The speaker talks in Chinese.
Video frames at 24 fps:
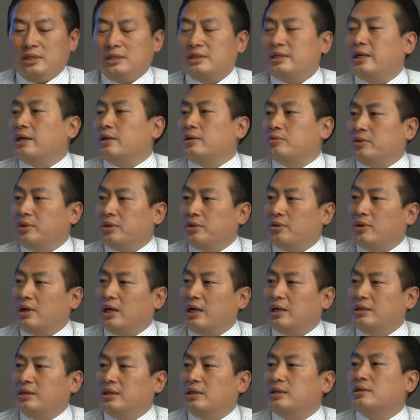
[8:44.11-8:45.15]
是做
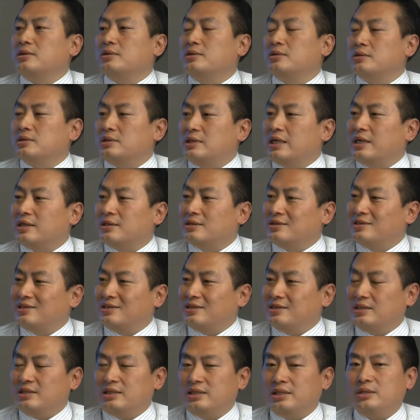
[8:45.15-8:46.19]
遗产规划，能
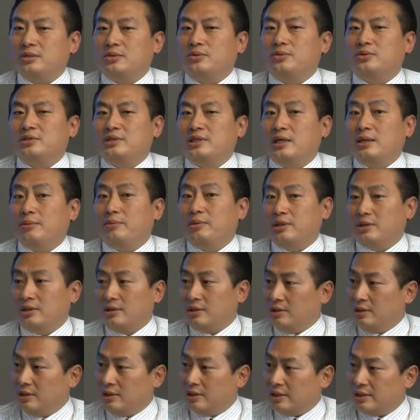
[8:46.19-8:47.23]
够让这
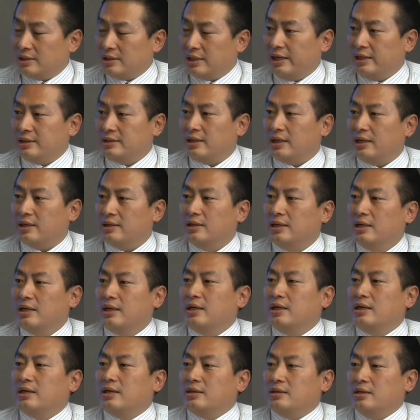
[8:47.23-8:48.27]
信托下面的你的
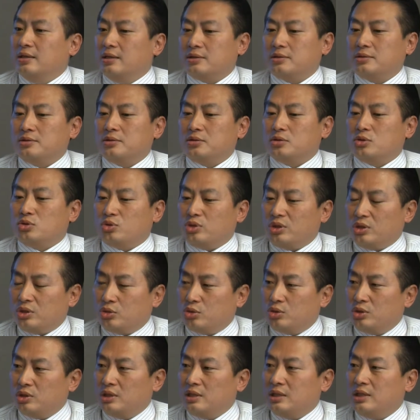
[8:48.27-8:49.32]
财产，
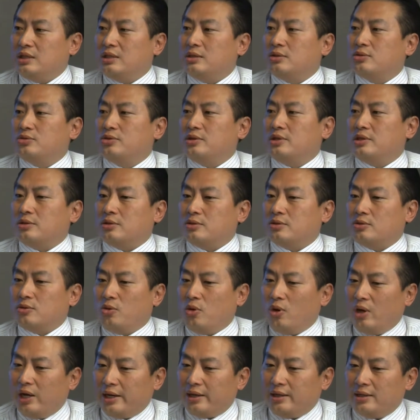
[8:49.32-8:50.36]
能够用最顺
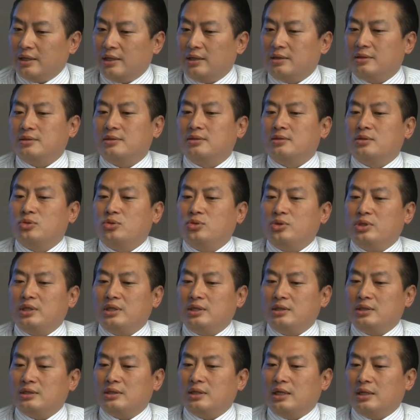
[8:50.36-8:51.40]
利、最快，
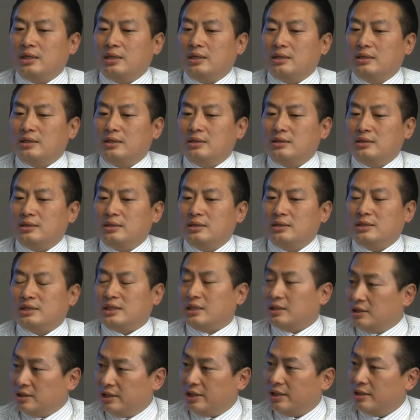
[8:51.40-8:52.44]
然后最
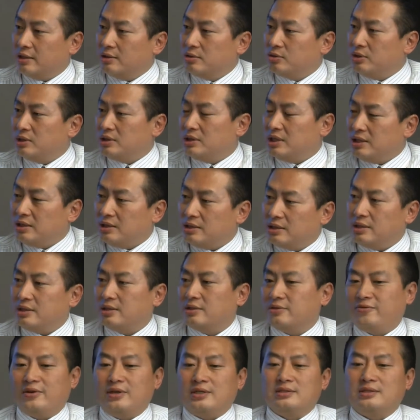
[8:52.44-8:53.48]
呃省
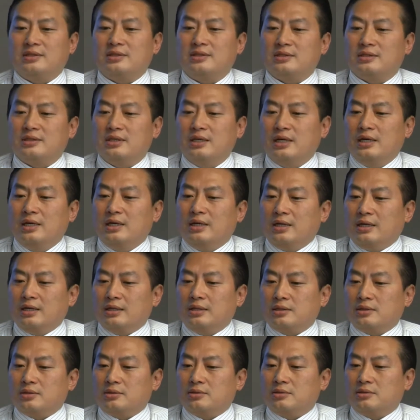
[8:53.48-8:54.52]
钱、最经济的方
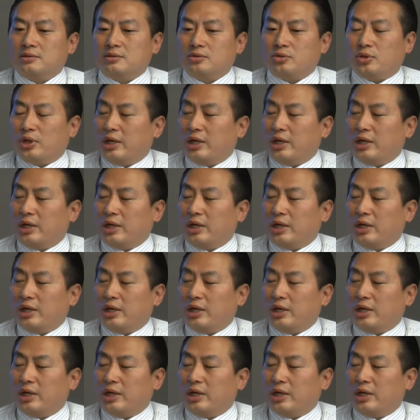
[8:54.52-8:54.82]
式，